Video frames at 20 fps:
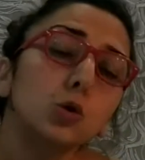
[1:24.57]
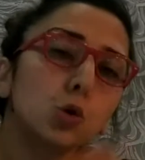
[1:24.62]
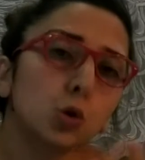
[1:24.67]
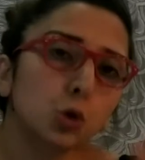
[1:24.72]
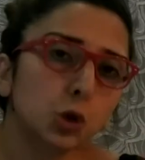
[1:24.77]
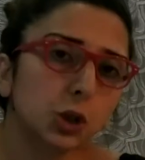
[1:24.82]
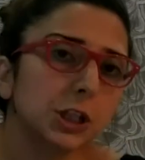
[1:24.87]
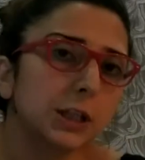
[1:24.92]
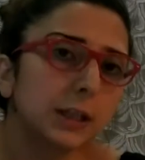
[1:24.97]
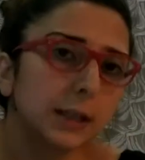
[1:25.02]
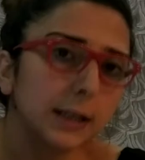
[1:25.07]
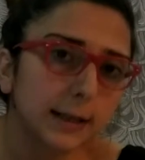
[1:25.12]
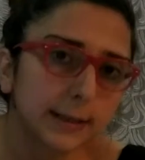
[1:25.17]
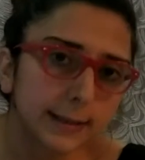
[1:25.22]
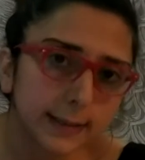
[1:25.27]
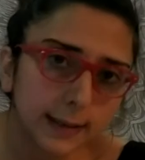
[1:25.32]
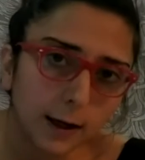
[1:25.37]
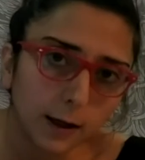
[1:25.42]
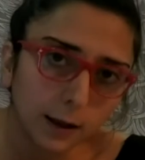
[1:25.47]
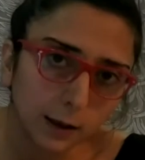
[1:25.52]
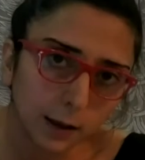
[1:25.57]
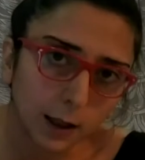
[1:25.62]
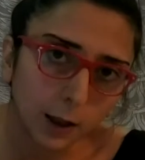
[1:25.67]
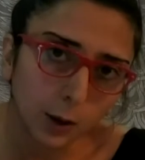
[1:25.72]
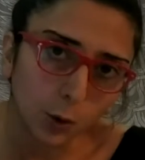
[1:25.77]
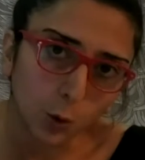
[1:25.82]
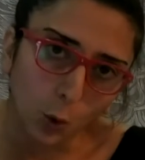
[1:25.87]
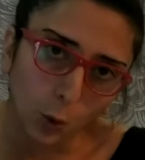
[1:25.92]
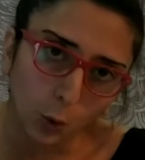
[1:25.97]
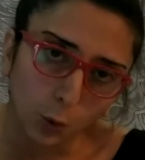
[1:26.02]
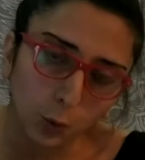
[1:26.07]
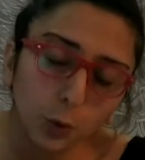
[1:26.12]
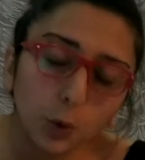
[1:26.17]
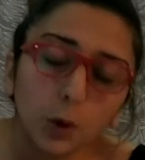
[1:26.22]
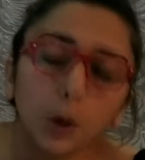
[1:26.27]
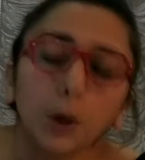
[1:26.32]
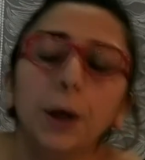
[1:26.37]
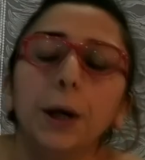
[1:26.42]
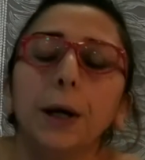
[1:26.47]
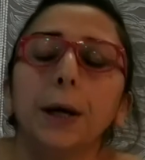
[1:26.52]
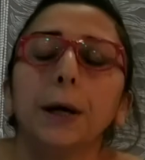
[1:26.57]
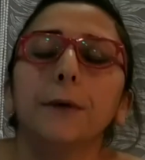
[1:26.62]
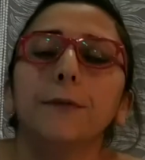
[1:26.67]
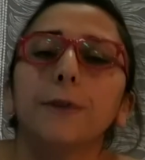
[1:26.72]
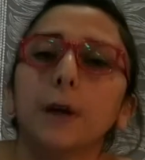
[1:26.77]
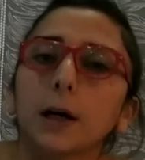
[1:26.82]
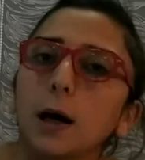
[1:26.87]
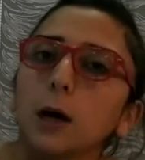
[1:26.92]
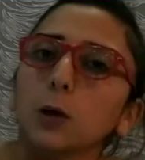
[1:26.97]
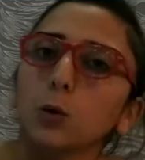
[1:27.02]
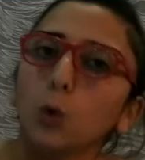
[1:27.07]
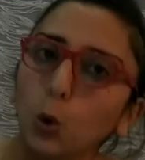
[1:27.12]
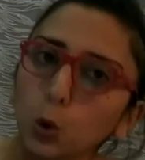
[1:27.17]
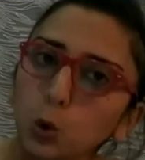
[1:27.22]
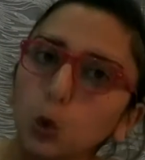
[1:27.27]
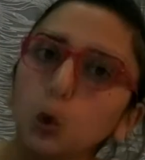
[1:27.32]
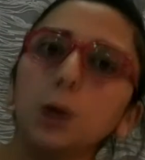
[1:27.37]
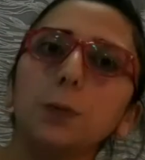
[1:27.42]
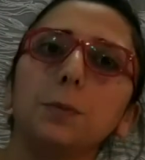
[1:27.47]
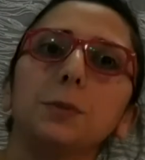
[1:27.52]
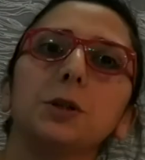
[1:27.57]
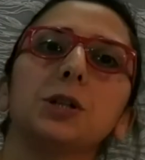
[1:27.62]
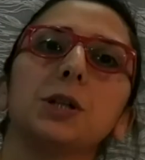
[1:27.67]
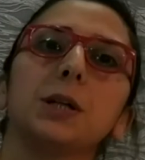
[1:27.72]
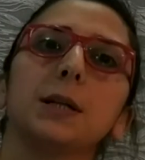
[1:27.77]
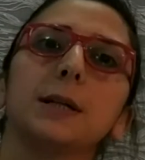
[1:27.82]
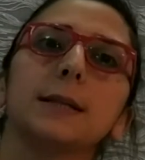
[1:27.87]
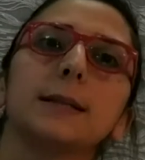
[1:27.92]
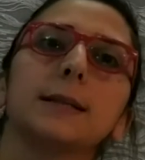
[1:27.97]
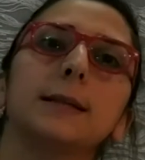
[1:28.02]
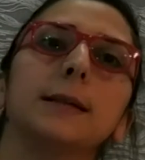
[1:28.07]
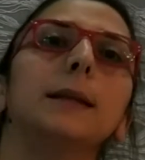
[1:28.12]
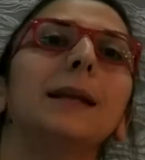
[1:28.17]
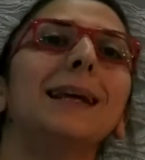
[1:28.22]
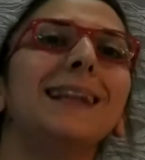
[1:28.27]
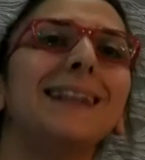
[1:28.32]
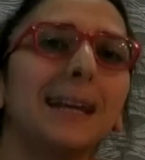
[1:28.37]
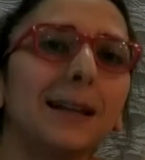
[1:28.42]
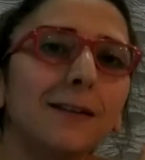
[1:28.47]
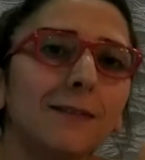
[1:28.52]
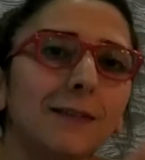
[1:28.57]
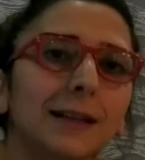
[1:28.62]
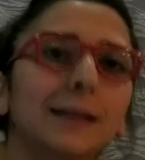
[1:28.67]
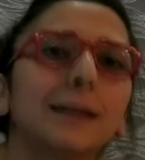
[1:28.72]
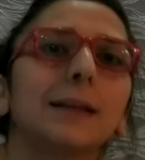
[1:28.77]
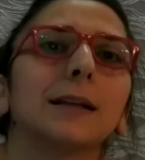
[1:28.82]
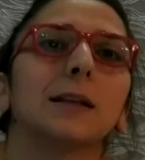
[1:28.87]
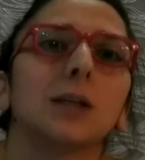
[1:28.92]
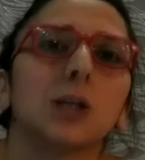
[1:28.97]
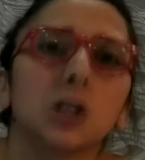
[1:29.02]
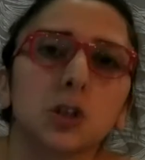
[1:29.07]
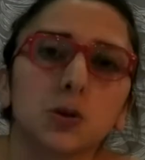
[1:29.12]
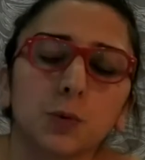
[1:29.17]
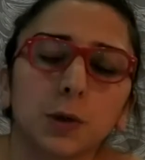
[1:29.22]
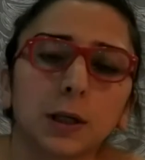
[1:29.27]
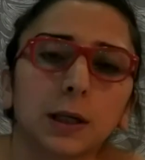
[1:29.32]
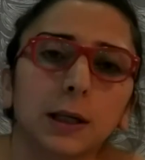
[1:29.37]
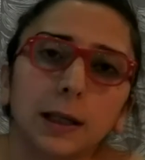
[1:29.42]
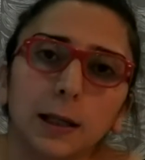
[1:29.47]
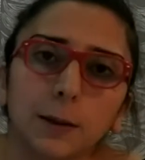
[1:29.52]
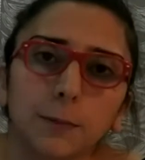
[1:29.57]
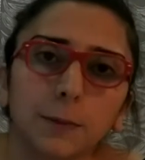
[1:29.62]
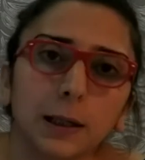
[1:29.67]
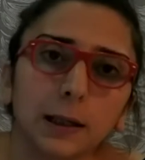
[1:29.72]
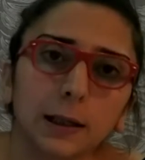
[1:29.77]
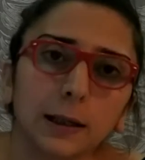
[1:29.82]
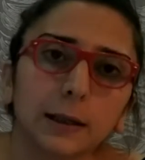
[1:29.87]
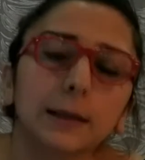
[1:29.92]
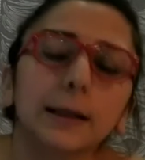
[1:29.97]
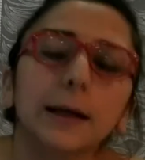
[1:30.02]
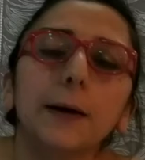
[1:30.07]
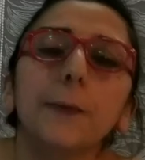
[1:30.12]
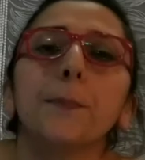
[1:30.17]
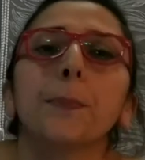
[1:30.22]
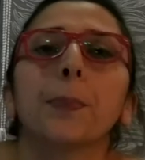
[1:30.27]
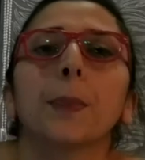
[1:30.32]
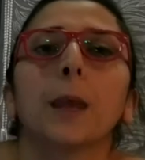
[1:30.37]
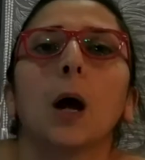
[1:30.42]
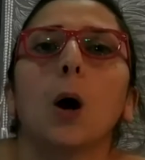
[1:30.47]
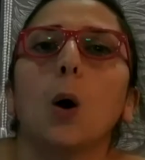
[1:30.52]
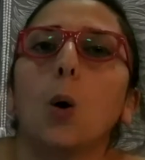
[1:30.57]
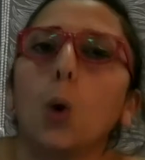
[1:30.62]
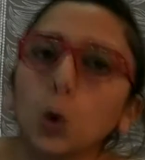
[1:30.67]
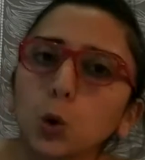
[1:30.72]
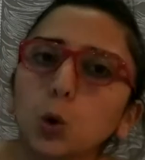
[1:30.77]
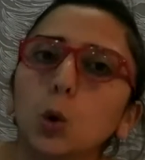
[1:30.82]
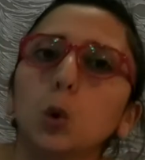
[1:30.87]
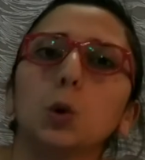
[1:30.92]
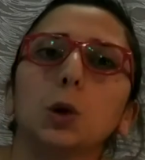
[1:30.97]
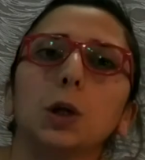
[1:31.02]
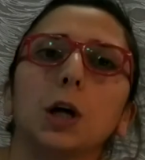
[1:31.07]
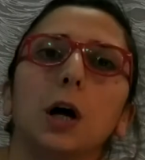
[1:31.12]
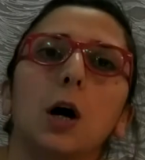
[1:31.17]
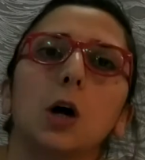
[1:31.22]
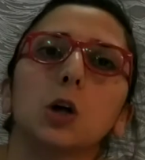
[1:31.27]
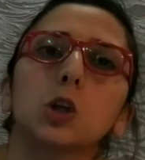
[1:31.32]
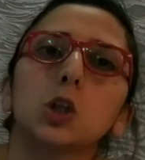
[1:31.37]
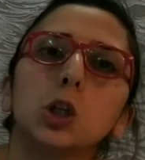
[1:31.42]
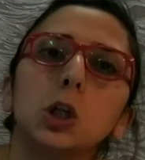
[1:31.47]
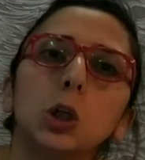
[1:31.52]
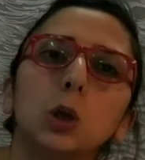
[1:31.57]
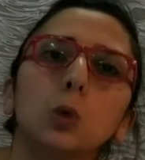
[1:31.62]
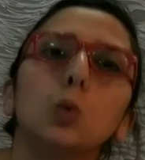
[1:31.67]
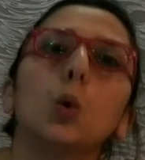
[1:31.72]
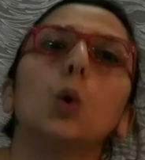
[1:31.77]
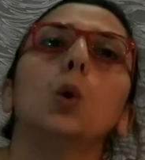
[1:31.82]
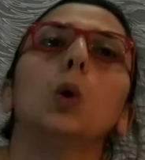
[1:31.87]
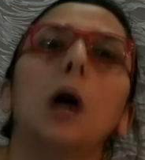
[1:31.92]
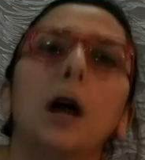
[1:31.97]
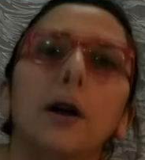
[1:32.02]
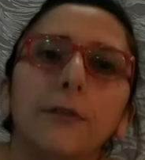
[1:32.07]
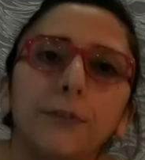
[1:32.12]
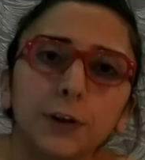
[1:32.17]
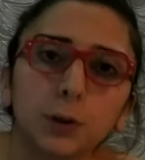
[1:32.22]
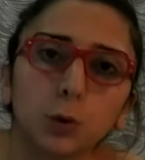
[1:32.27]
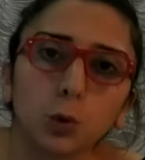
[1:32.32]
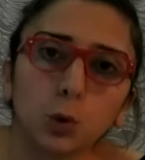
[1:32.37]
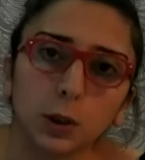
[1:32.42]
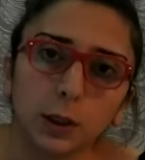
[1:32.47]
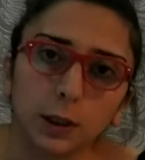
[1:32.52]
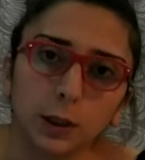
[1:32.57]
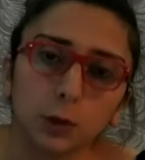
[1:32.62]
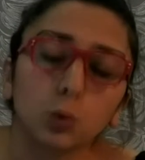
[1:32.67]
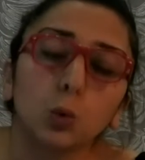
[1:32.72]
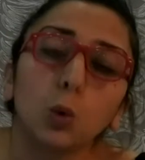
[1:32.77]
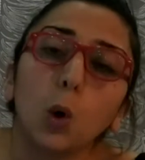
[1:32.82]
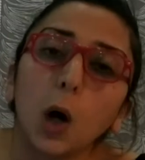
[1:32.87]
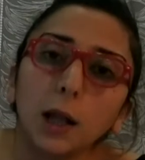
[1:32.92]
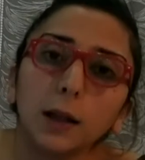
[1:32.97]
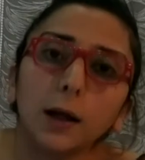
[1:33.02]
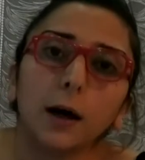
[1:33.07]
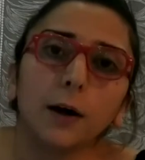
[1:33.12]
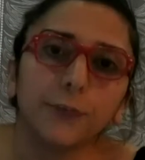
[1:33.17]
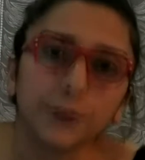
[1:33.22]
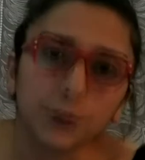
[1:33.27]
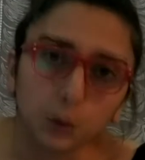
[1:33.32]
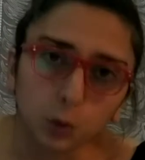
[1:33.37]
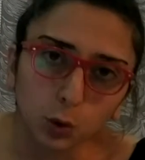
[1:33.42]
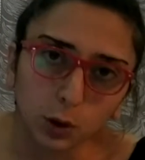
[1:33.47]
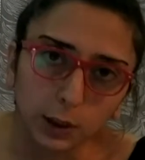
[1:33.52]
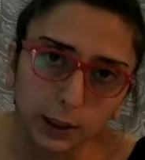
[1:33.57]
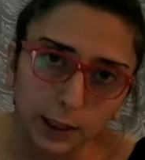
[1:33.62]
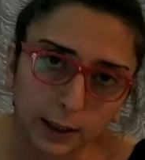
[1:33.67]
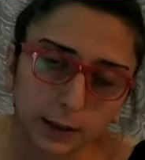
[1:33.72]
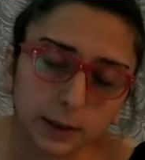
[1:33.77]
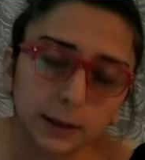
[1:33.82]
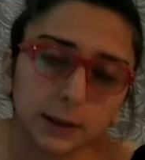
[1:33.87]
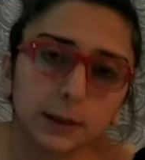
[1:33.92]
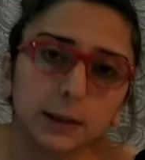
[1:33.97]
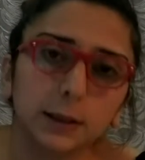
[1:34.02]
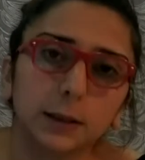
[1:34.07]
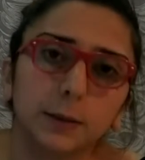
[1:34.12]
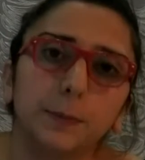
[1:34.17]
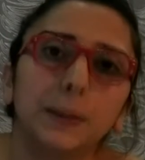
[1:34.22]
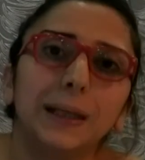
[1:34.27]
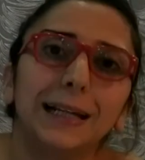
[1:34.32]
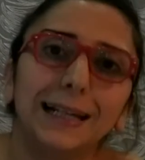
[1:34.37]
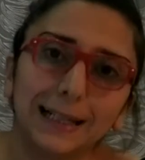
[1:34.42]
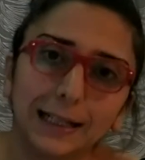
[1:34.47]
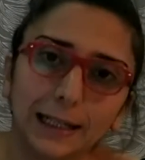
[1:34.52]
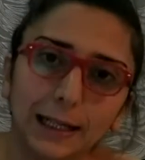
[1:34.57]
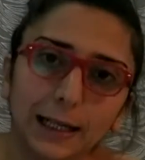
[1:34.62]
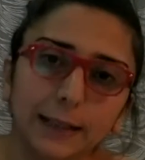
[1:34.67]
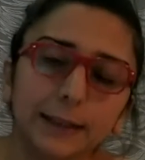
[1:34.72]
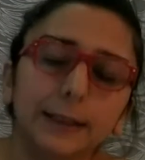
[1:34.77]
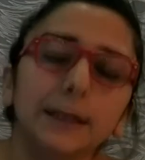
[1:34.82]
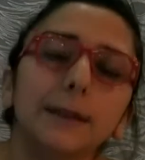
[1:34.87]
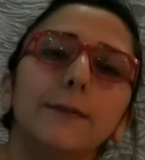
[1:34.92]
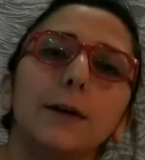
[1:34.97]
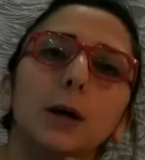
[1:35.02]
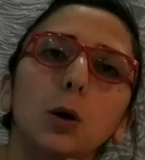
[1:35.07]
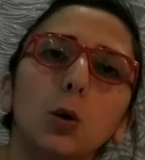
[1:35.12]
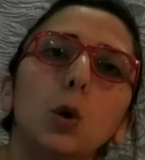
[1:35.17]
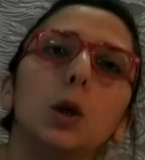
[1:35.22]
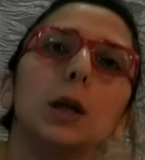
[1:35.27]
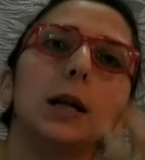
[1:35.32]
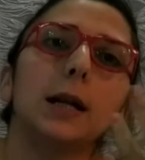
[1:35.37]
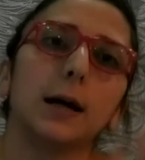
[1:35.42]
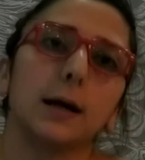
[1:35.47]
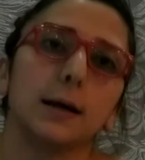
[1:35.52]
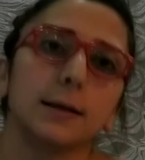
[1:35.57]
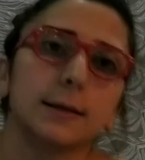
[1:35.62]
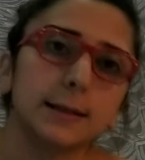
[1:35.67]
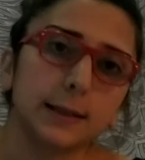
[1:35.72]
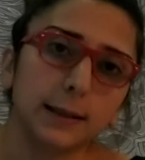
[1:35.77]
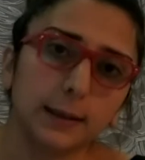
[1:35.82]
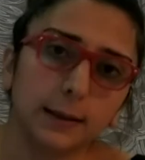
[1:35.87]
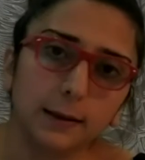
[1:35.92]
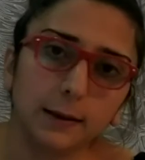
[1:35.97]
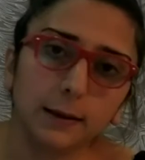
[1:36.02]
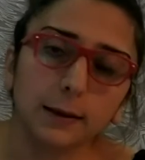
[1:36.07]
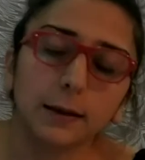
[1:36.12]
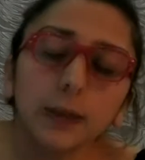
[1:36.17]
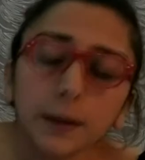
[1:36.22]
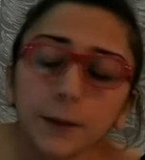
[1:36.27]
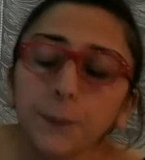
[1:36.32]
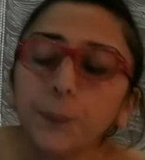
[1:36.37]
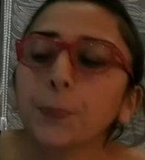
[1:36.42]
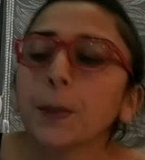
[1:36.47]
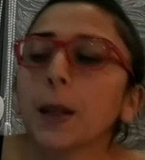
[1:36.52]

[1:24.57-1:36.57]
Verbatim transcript: Çok ciddi hasarlar gördü. Fakat o dönem içerisinde devlet de teşvikiyle birlikte o dolu yağışı dolu afet olarak, doğal afet olarak e, belirlendi ve öyle lanse edildi.